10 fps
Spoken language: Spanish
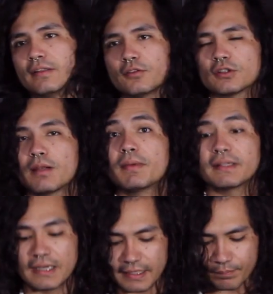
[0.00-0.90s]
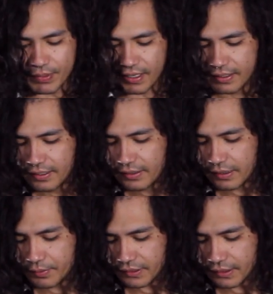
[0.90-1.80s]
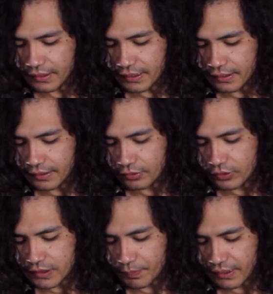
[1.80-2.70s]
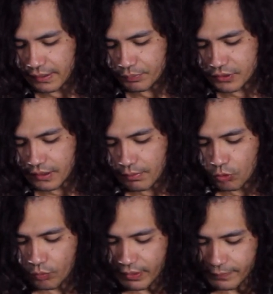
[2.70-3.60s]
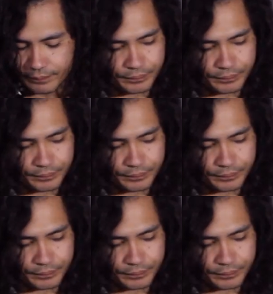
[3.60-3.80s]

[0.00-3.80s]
totalmente limpia. También tiene aquí donde se prende, pues tiene el volumen.